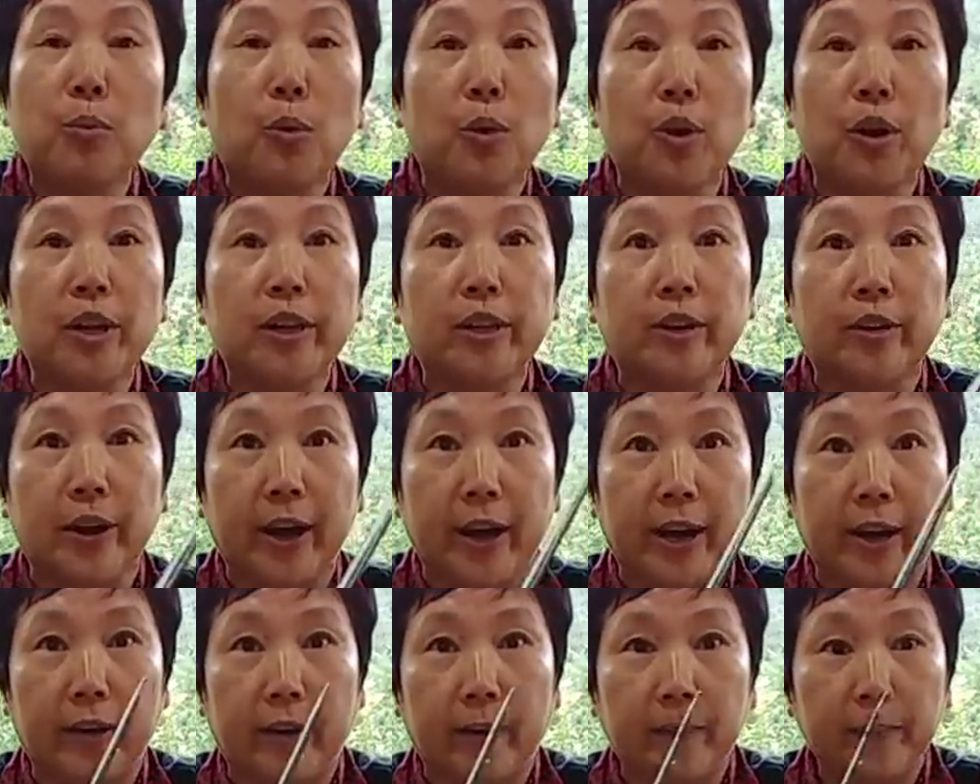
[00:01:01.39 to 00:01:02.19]
모를
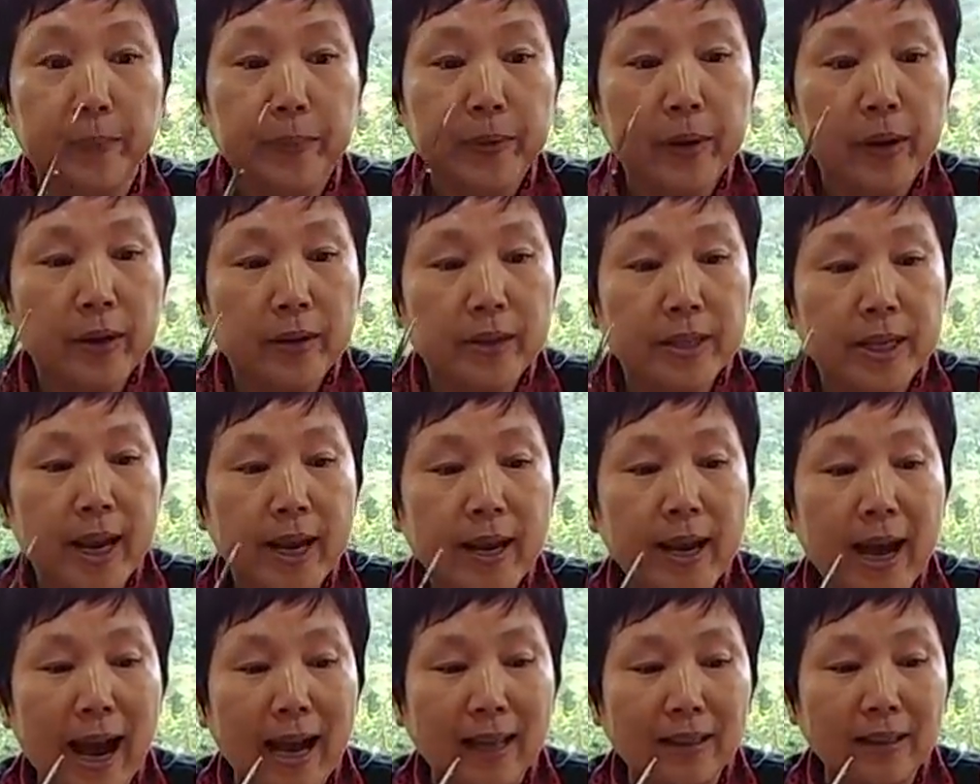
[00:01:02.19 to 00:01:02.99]
거예요. 음.
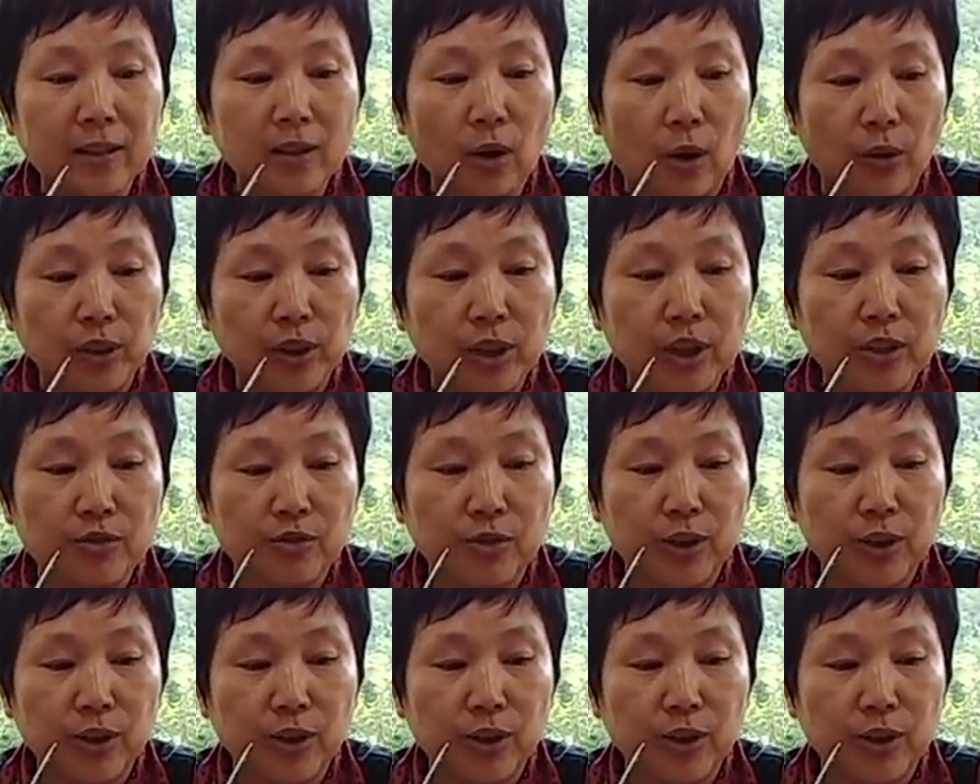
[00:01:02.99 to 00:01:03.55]
제가 아는 언니